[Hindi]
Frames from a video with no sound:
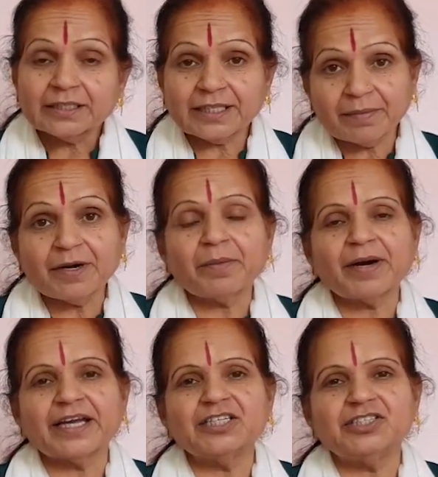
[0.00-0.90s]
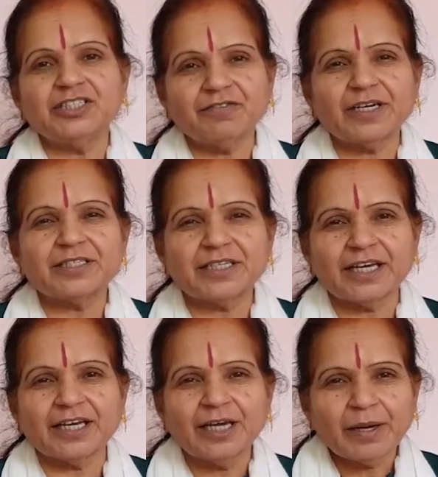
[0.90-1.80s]
तब हमारे जीवन से
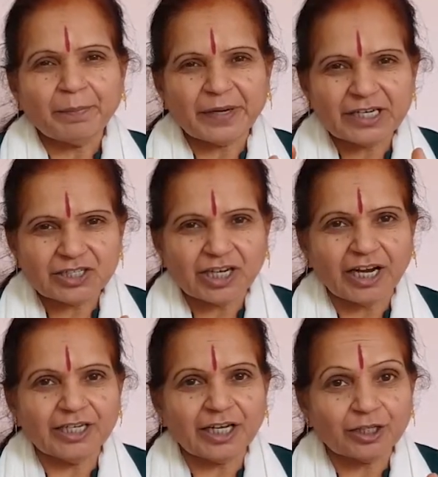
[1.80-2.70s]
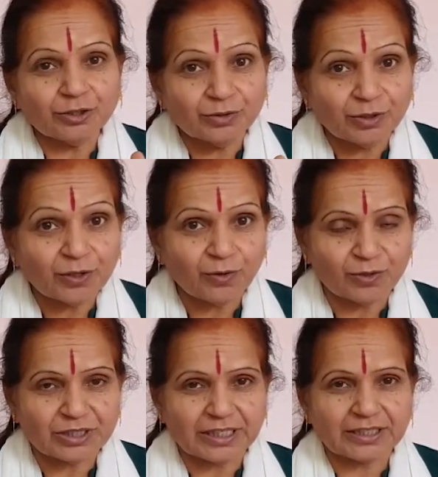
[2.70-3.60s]
परेशानियां दूर हो
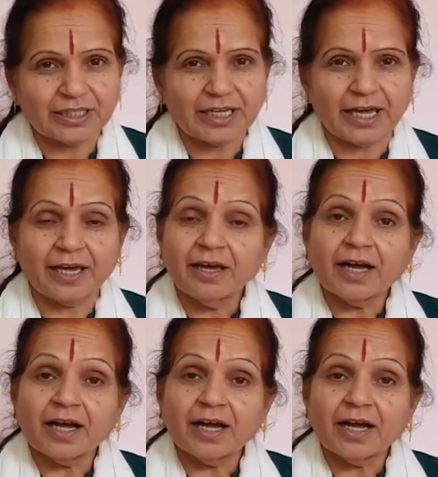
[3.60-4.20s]
सकती हैं